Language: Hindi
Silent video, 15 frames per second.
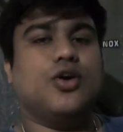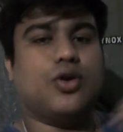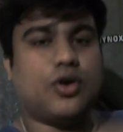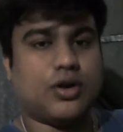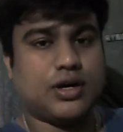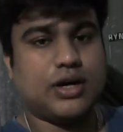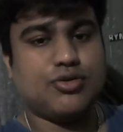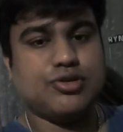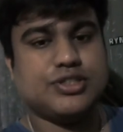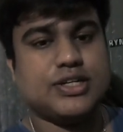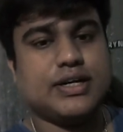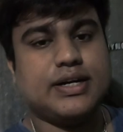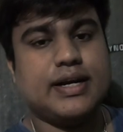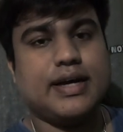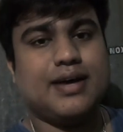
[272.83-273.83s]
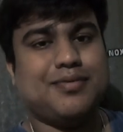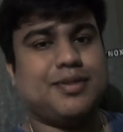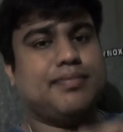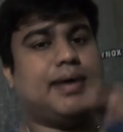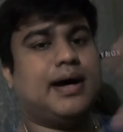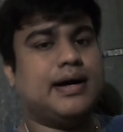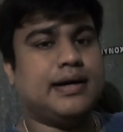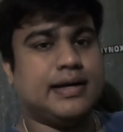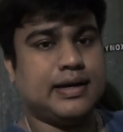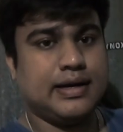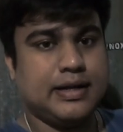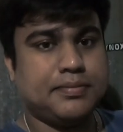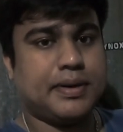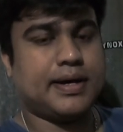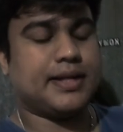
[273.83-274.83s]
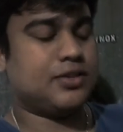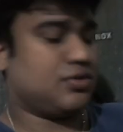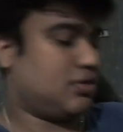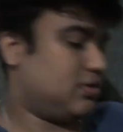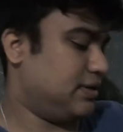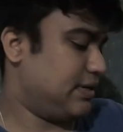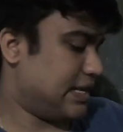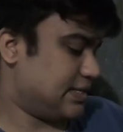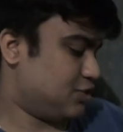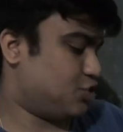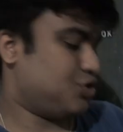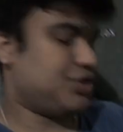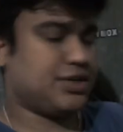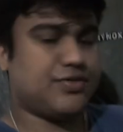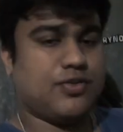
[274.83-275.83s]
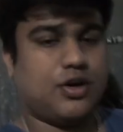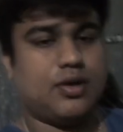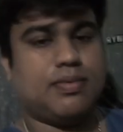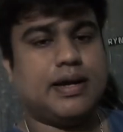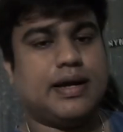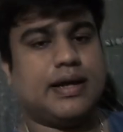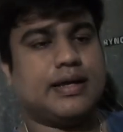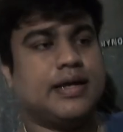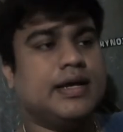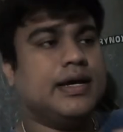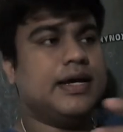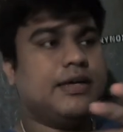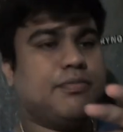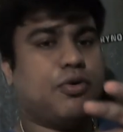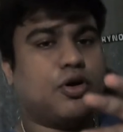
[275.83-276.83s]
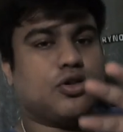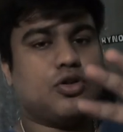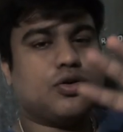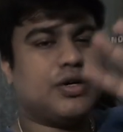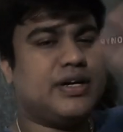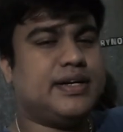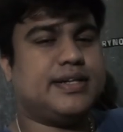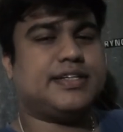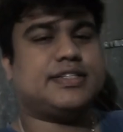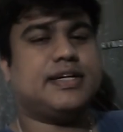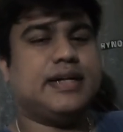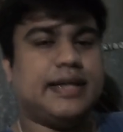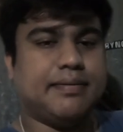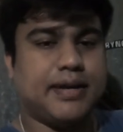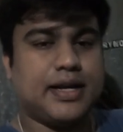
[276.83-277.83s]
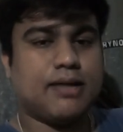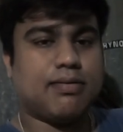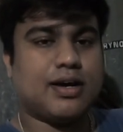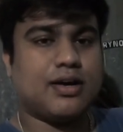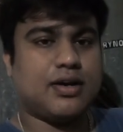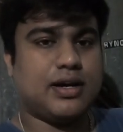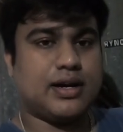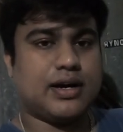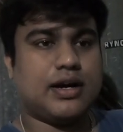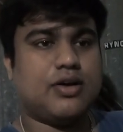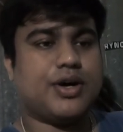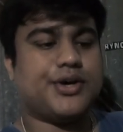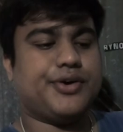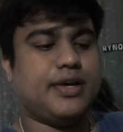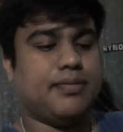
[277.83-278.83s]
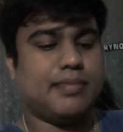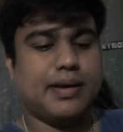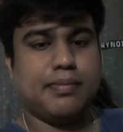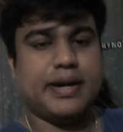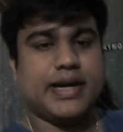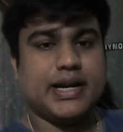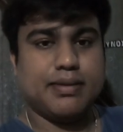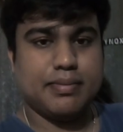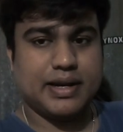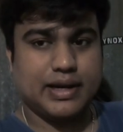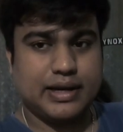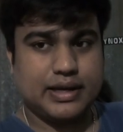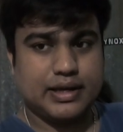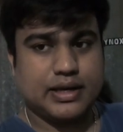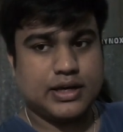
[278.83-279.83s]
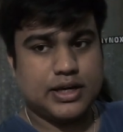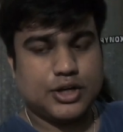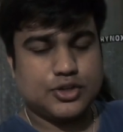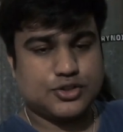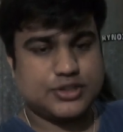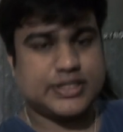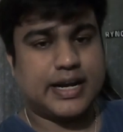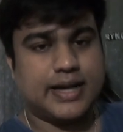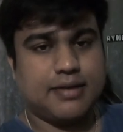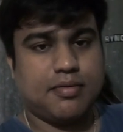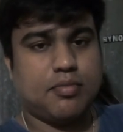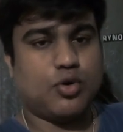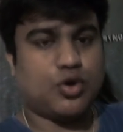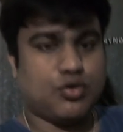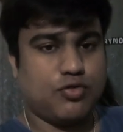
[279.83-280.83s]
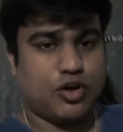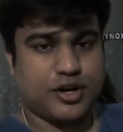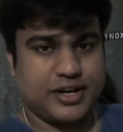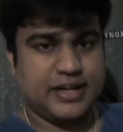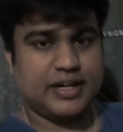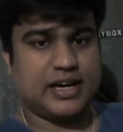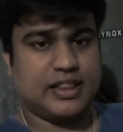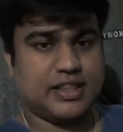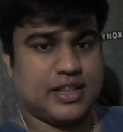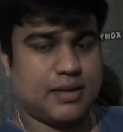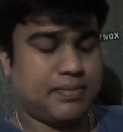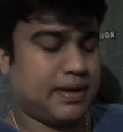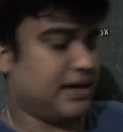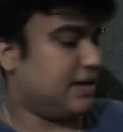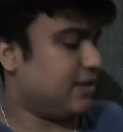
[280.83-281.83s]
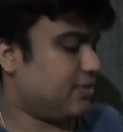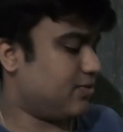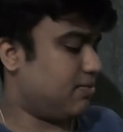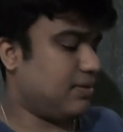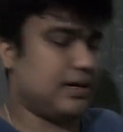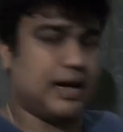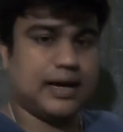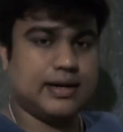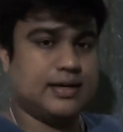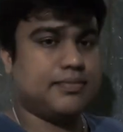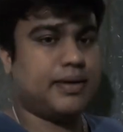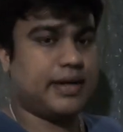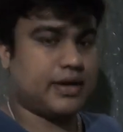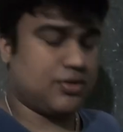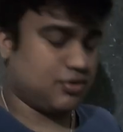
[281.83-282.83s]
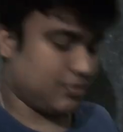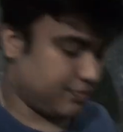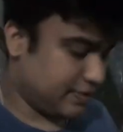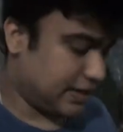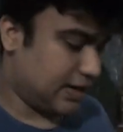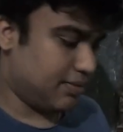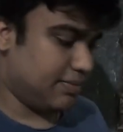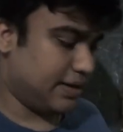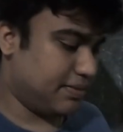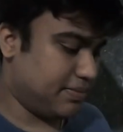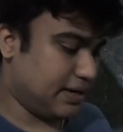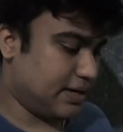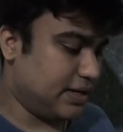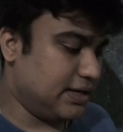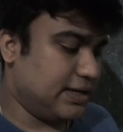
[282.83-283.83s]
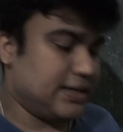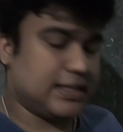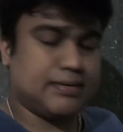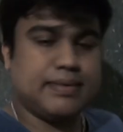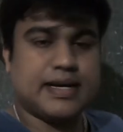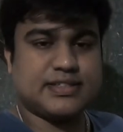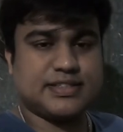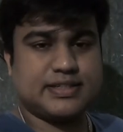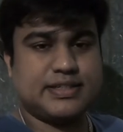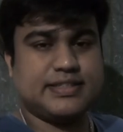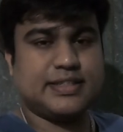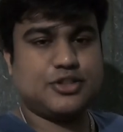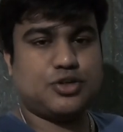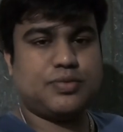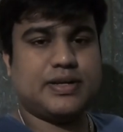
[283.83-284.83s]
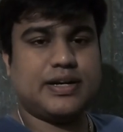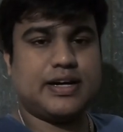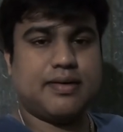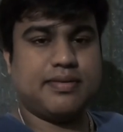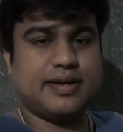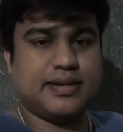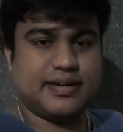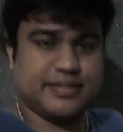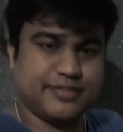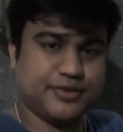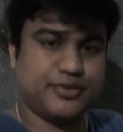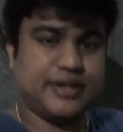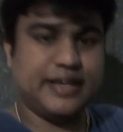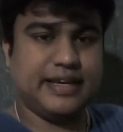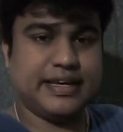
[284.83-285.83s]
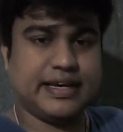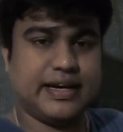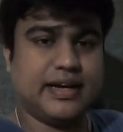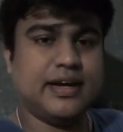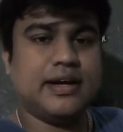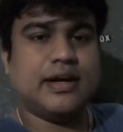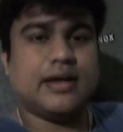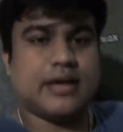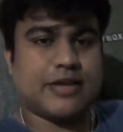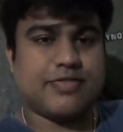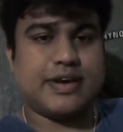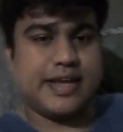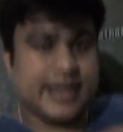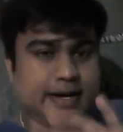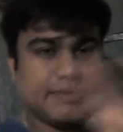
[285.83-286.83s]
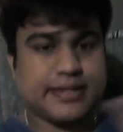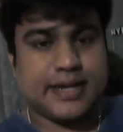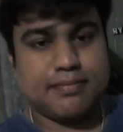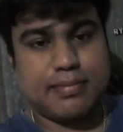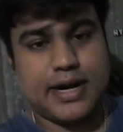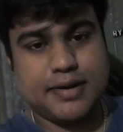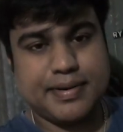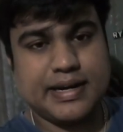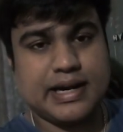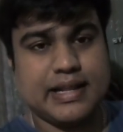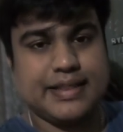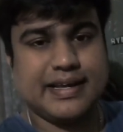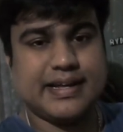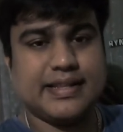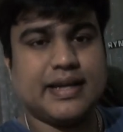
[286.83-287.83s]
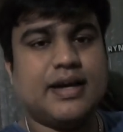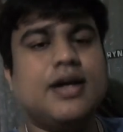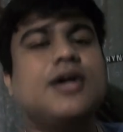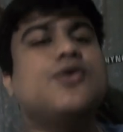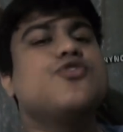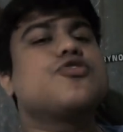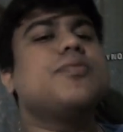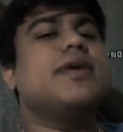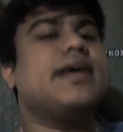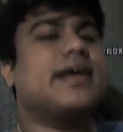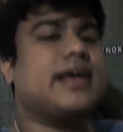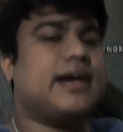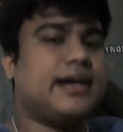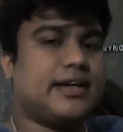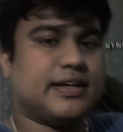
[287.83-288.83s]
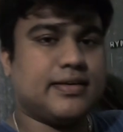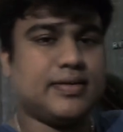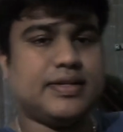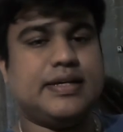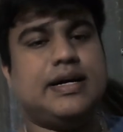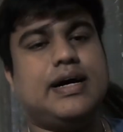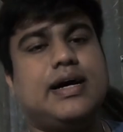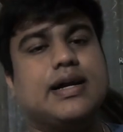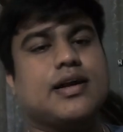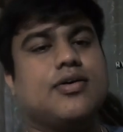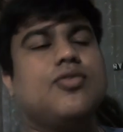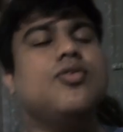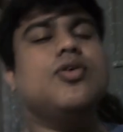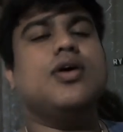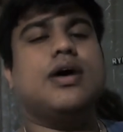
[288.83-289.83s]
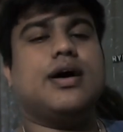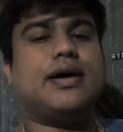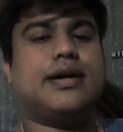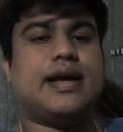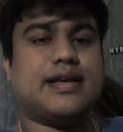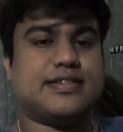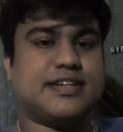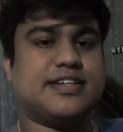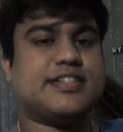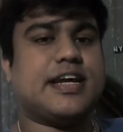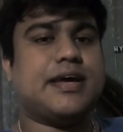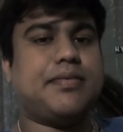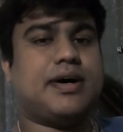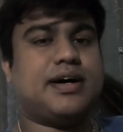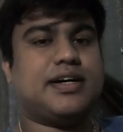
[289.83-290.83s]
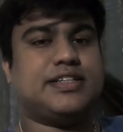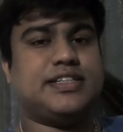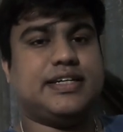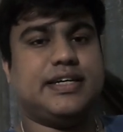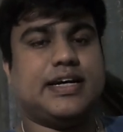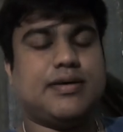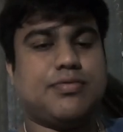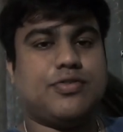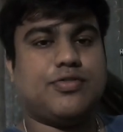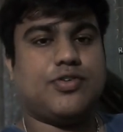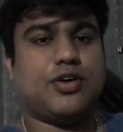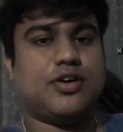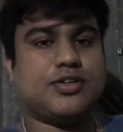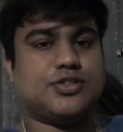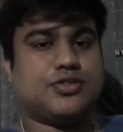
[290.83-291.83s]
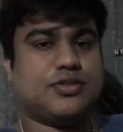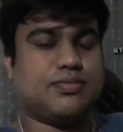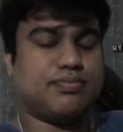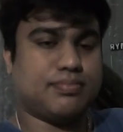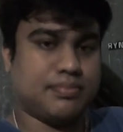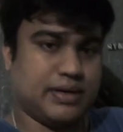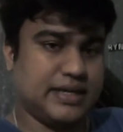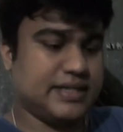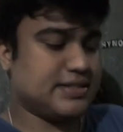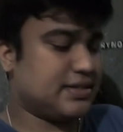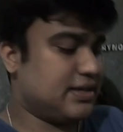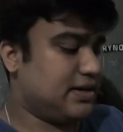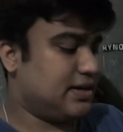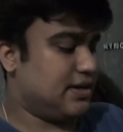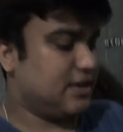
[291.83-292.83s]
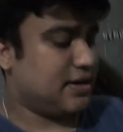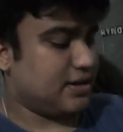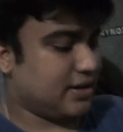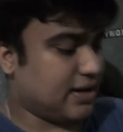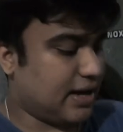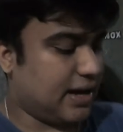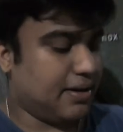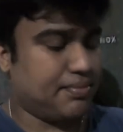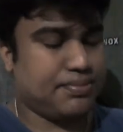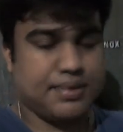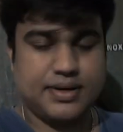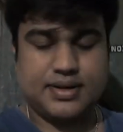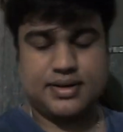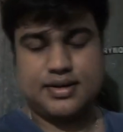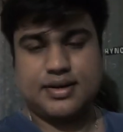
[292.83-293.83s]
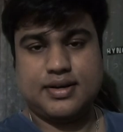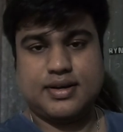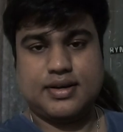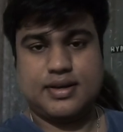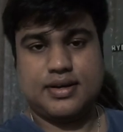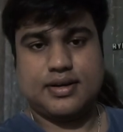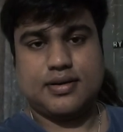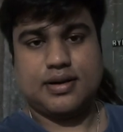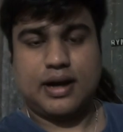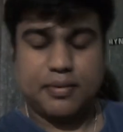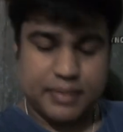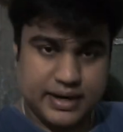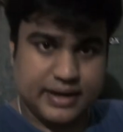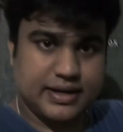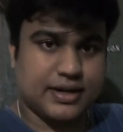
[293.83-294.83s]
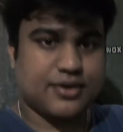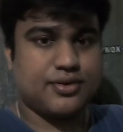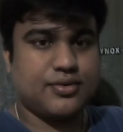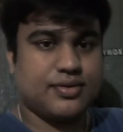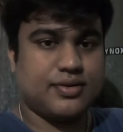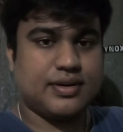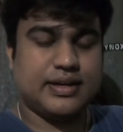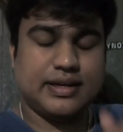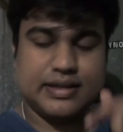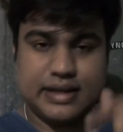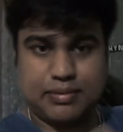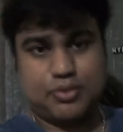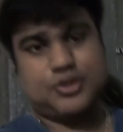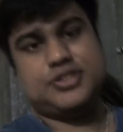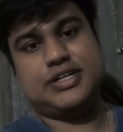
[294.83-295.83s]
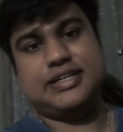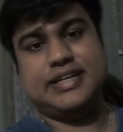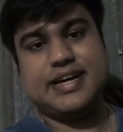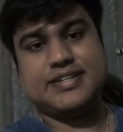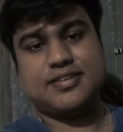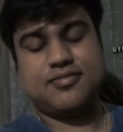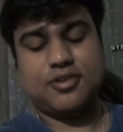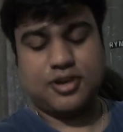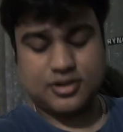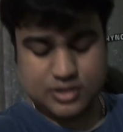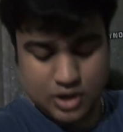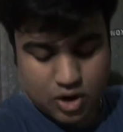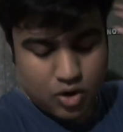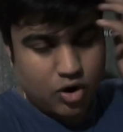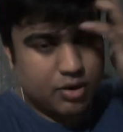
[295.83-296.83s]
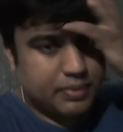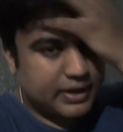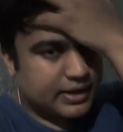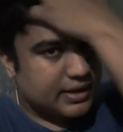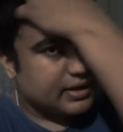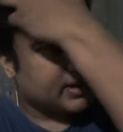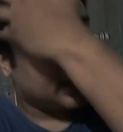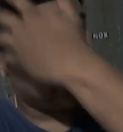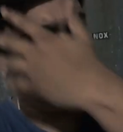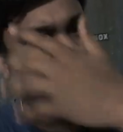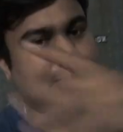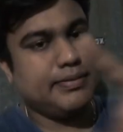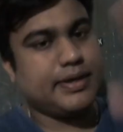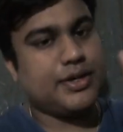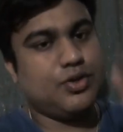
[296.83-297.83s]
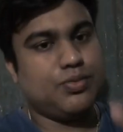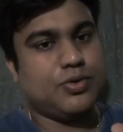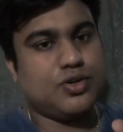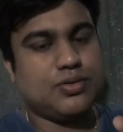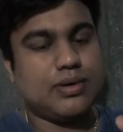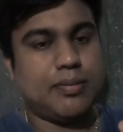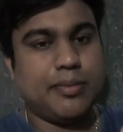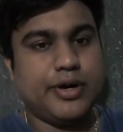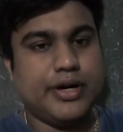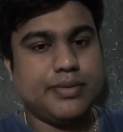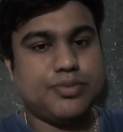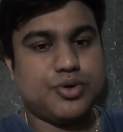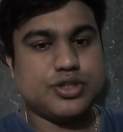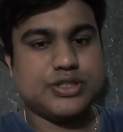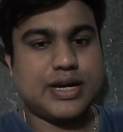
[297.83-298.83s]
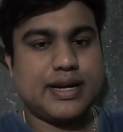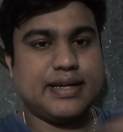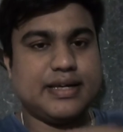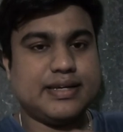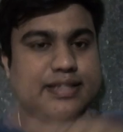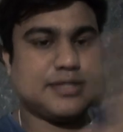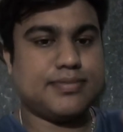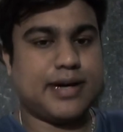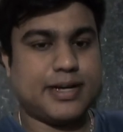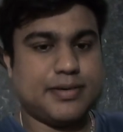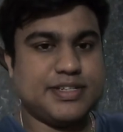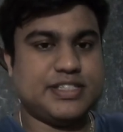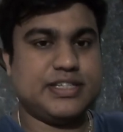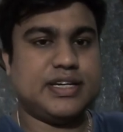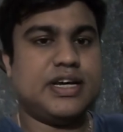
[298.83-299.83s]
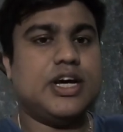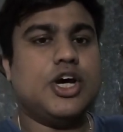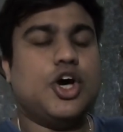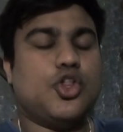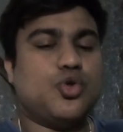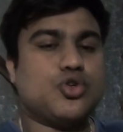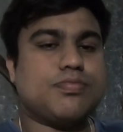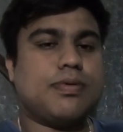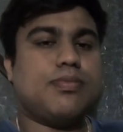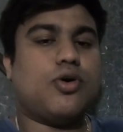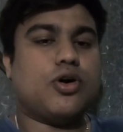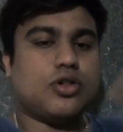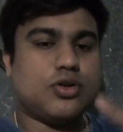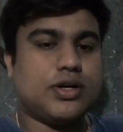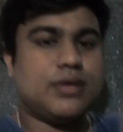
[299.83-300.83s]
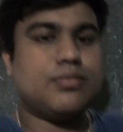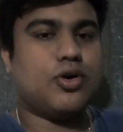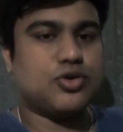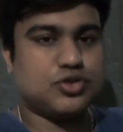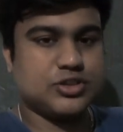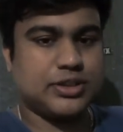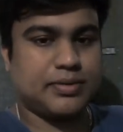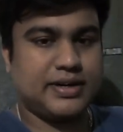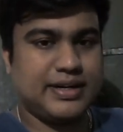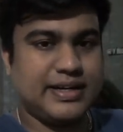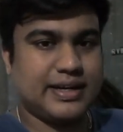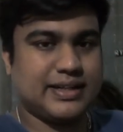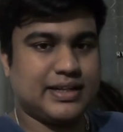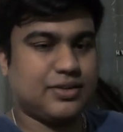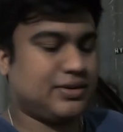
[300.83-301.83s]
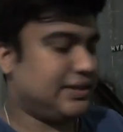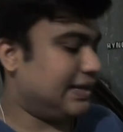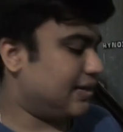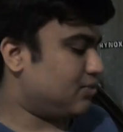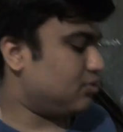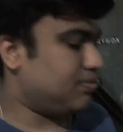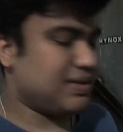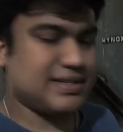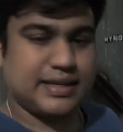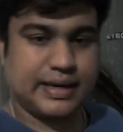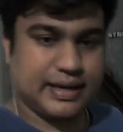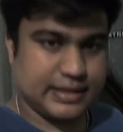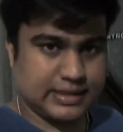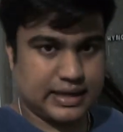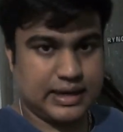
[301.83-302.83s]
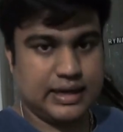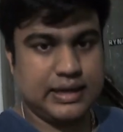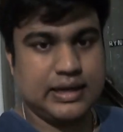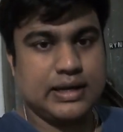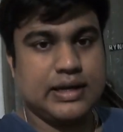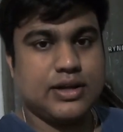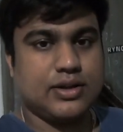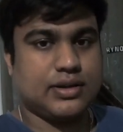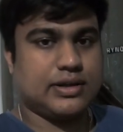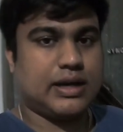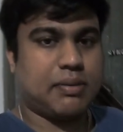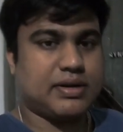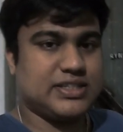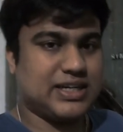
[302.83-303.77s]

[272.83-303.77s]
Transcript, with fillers: लॉकडाउन चल रहा है अभी बाहर निकल नहीं पा रहे तो ऐसे छोटे छोटे ब्लॉग बना के बहुत लोग को इंटरेस्टिंग नहीं भी लग रहा लग रहा होगा क्योंकि मैं मेटिन मेनली जो चैनल में मोटो ब्लॉगिंग डालता था पहले तो अभी डाल नहीं पा रहा हूँ तो फिलहाल मैं अपना जितनी एक्सेसरीज है जो मैंने कभी रिव्यू नहीं किया या फिर एक बार में डाल दिया था उसमें एक एक करके मैं दिखा रहा हूँ अगर इस टाइप का अगर चाहिए आपको ब्लॉग्स तो प्लीज़ आप कमेंट करो कि आपको चाहिए ऐसा ब्लॉग और मैंने हाल ही में एक यूट्यूब कम्युनिटी पोस्ट डाला कि किस बारे में चाहिए तो उसमें बहुत लोगों ने बहुत कुछ कमेंट किया था तो ये उनमें से एक था कि आपको